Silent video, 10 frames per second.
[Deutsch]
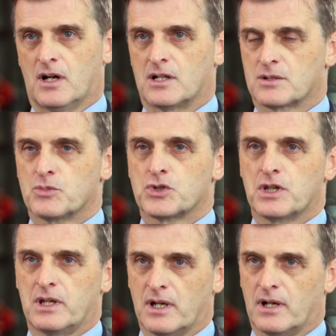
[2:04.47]
Also muss
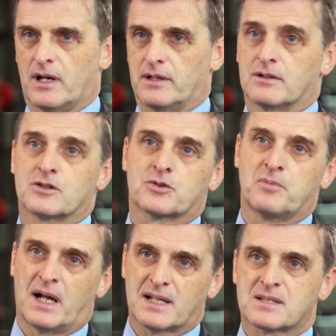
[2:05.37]
ich eher ein
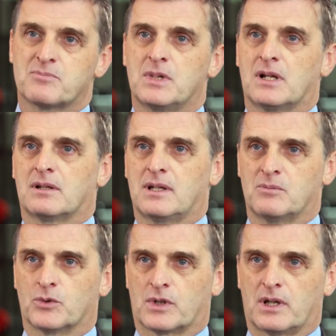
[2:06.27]
Schmerzmittel
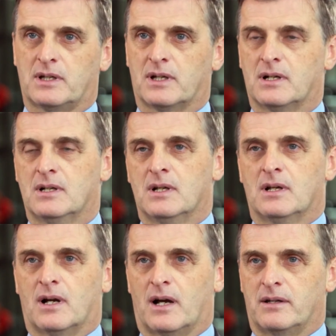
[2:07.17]
geben oder eher
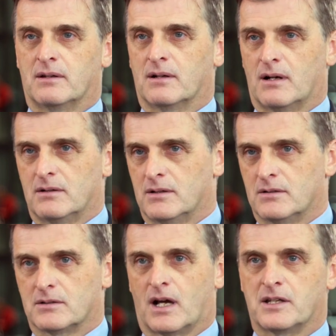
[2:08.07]
ein
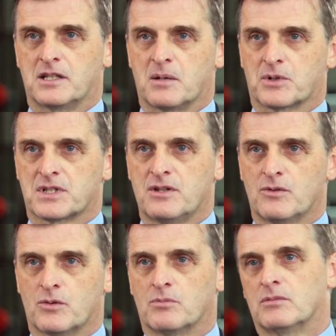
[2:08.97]
äh,
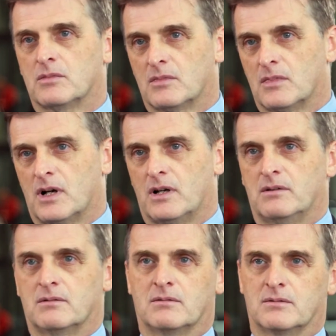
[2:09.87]
Antidepressivum, ein
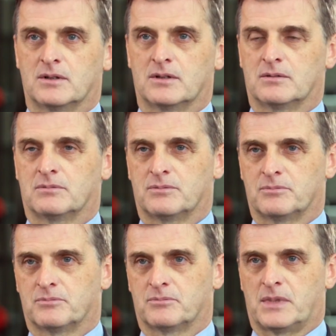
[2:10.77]

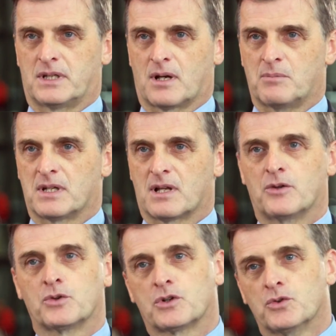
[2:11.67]
äh, Medikament
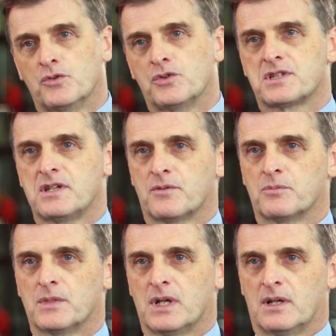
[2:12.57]

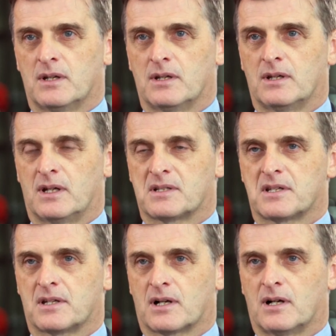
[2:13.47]
Anvikulvulsivum äh,
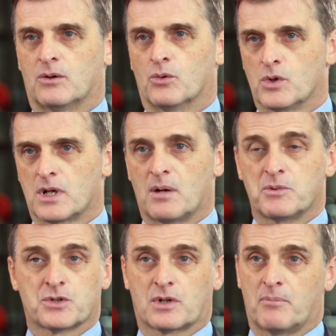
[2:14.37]
etc. Oder habe
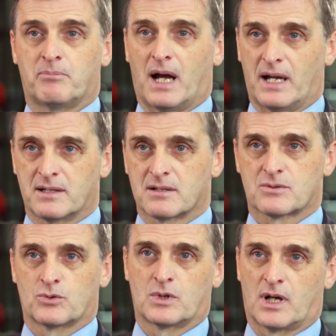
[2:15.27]
ich sogar
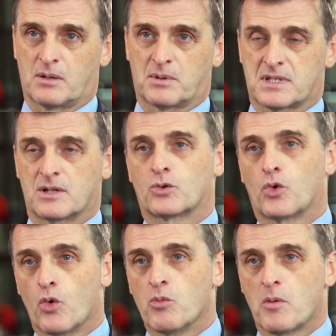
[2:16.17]
beides oder hat der Patient
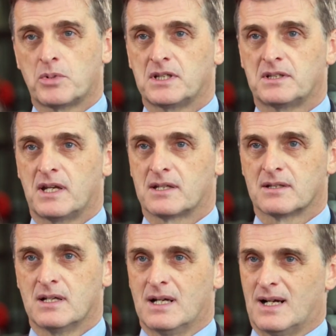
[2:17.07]

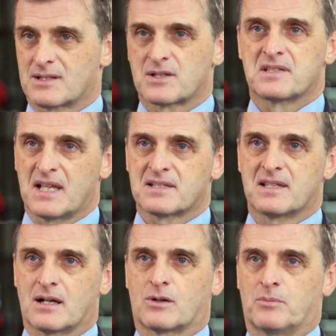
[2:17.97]
Komorbiditäten. Also sehr,
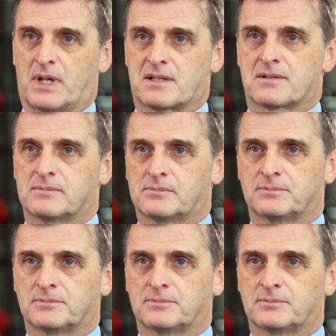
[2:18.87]
sehr komplex.